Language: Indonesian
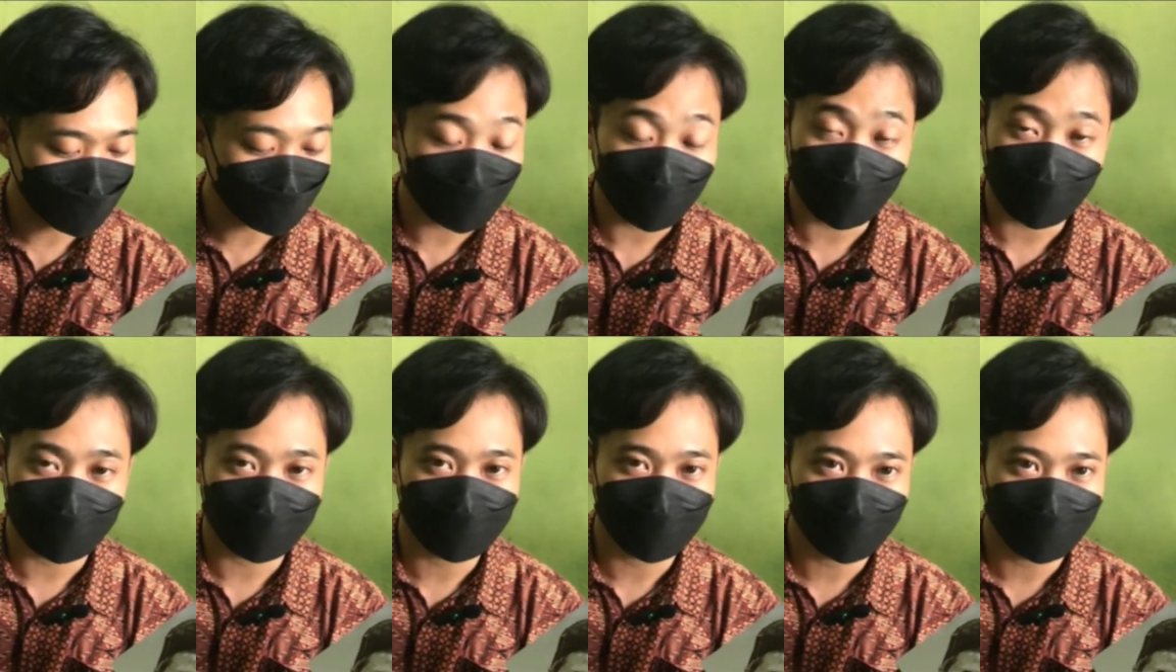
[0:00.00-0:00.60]

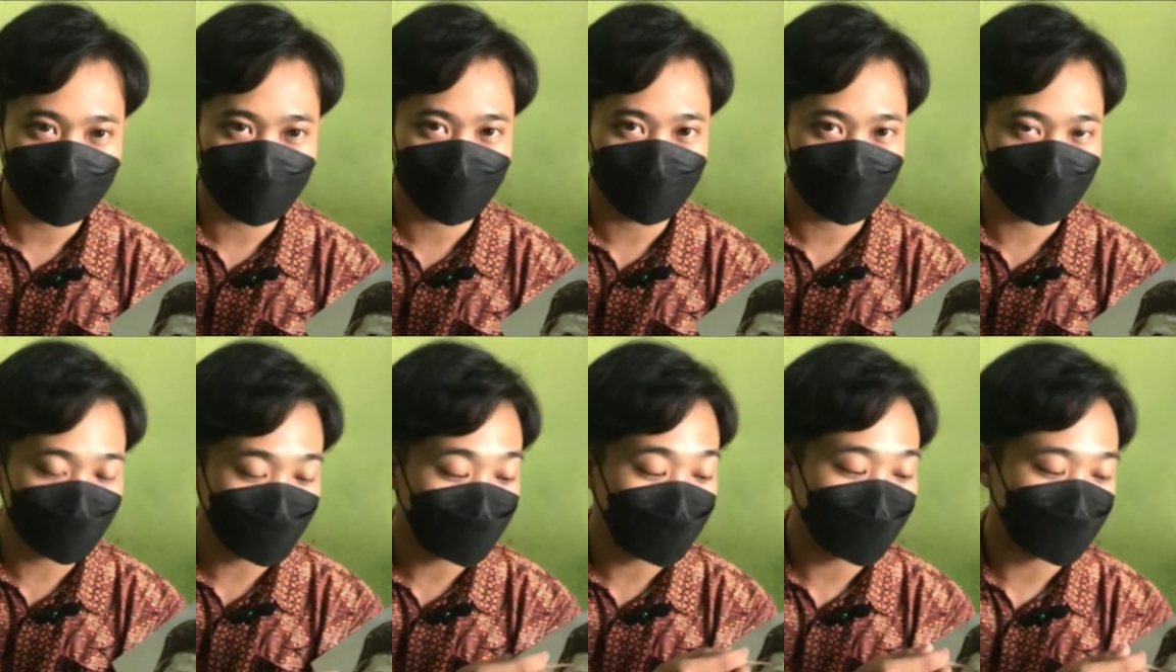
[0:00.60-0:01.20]
terang itu harus
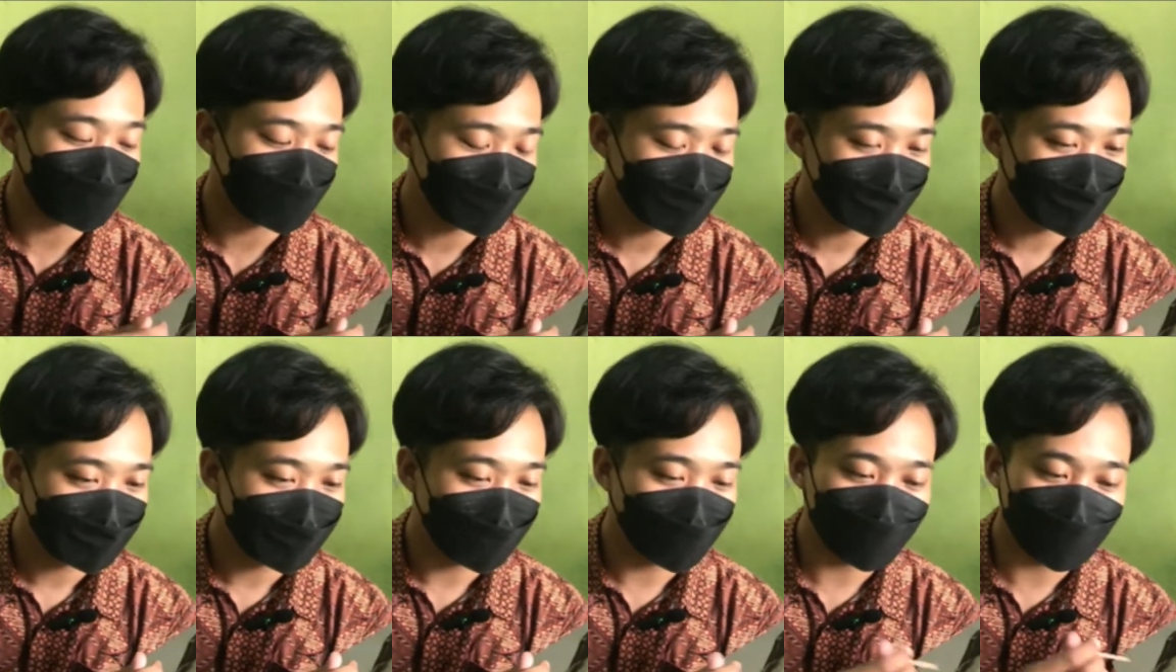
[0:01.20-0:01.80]
tepat
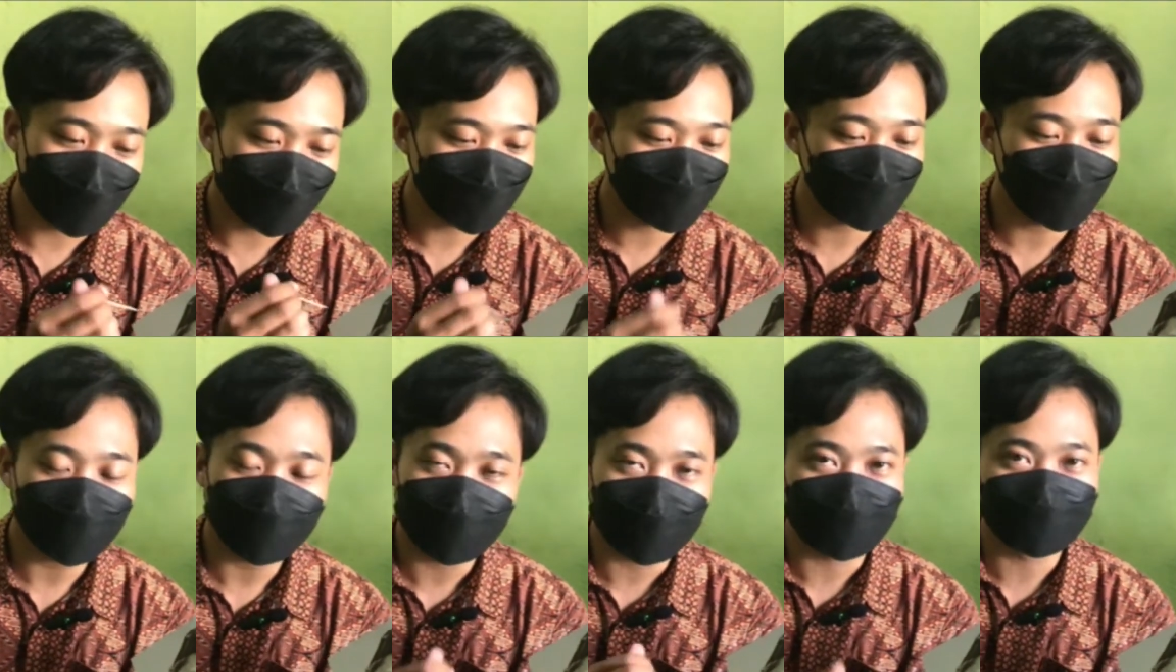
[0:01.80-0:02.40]
kalau nggak tepat
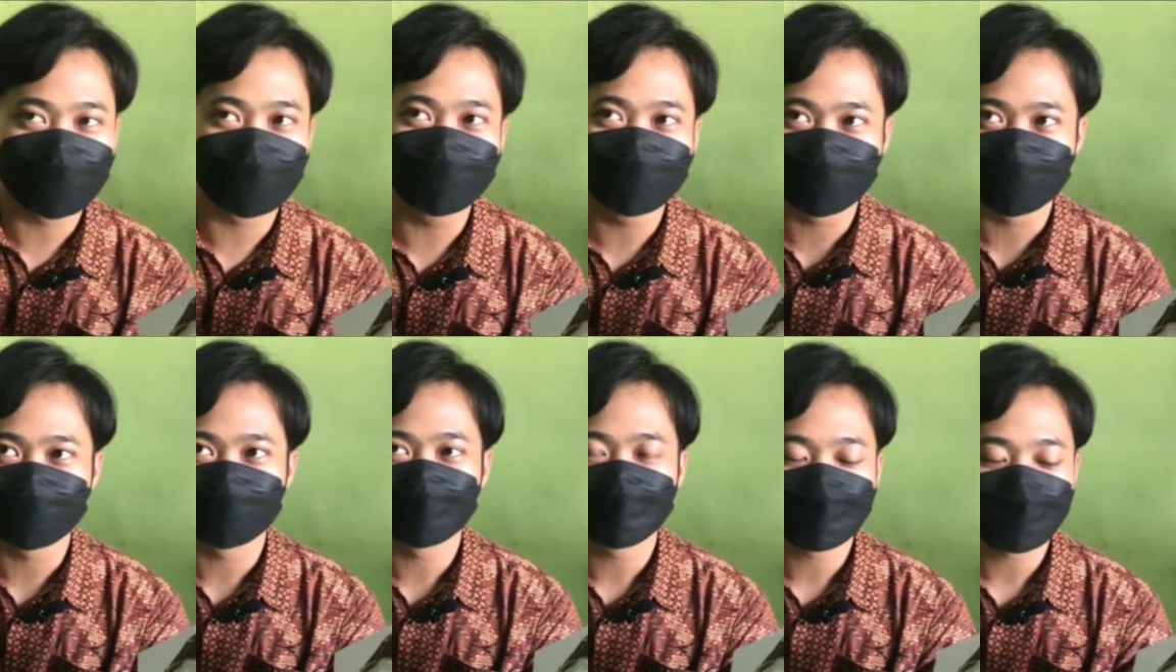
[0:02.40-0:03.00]
ya nggak jadi
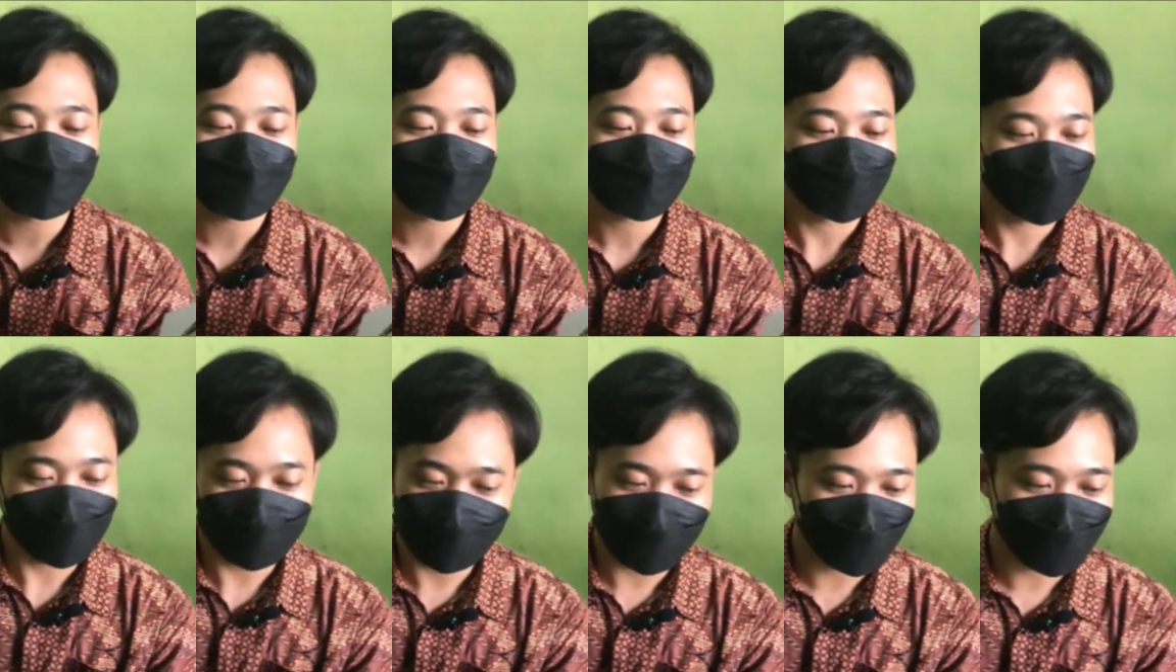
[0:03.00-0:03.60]

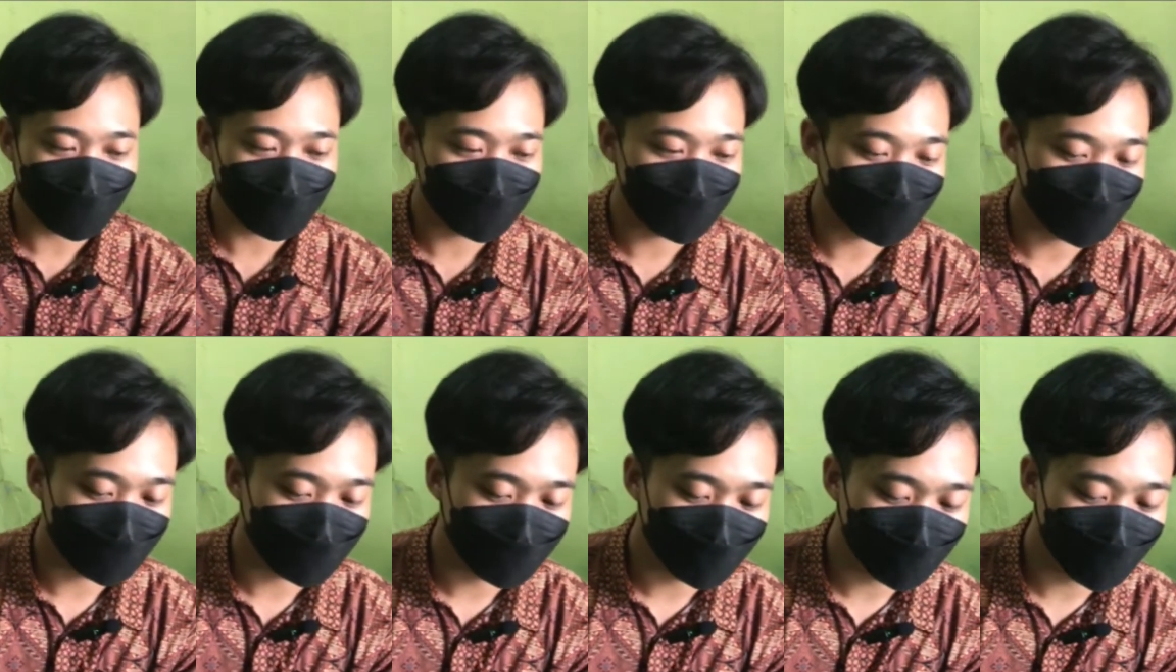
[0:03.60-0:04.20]
nggak jadi hasil
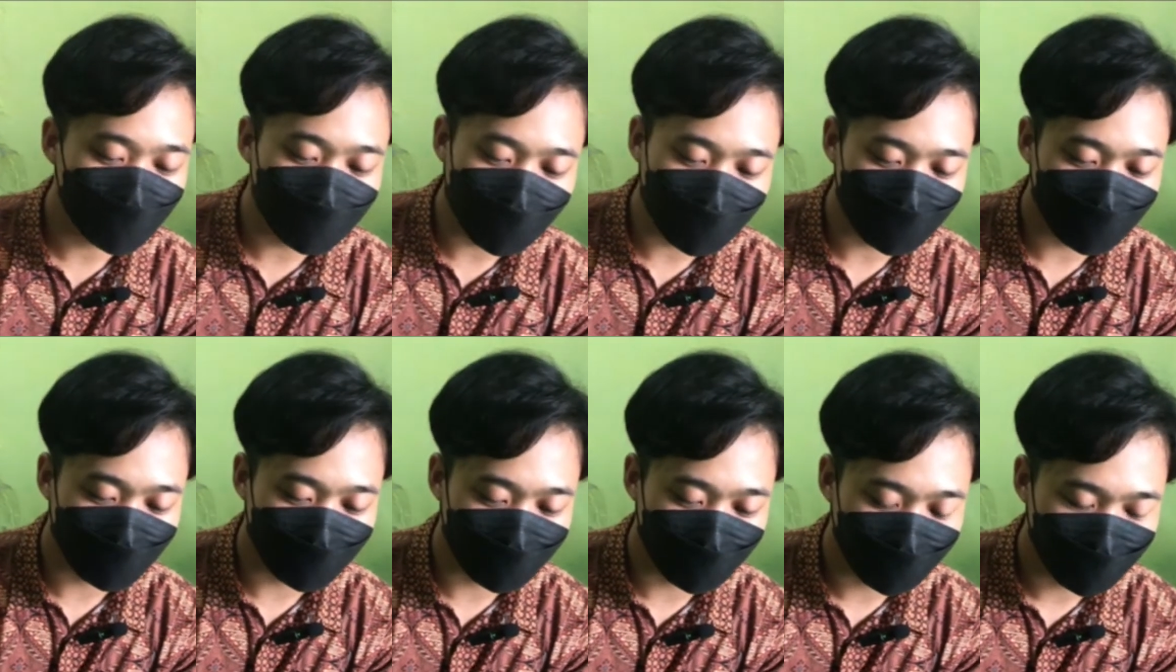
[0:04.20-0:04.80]
susah
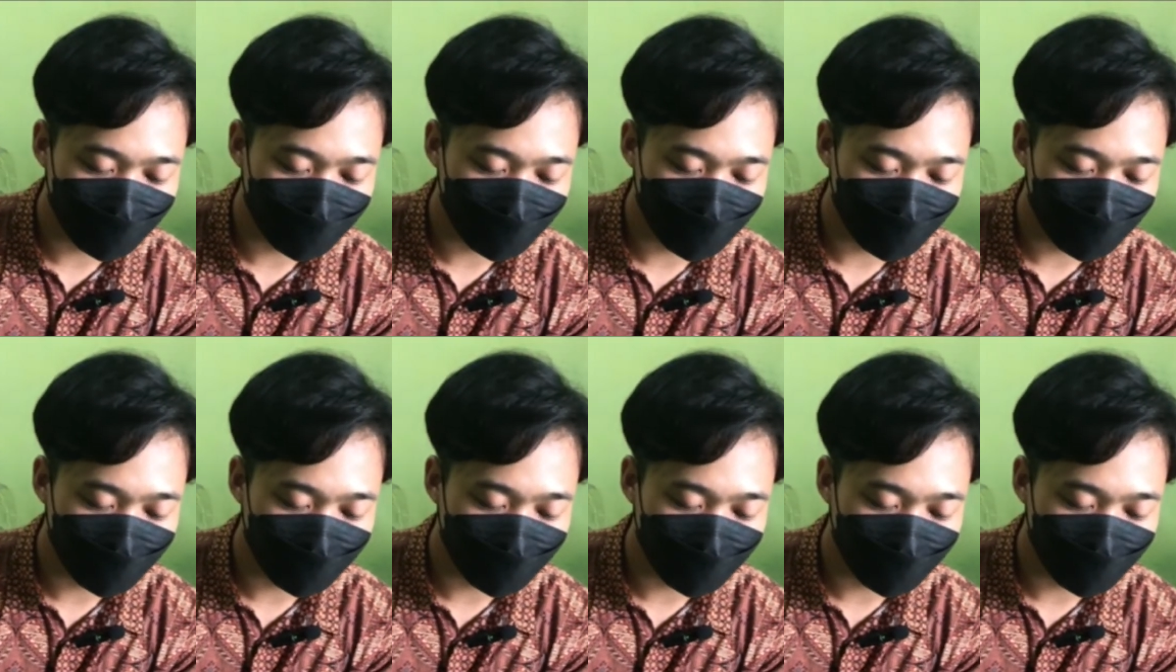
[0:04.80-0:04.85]
soalnya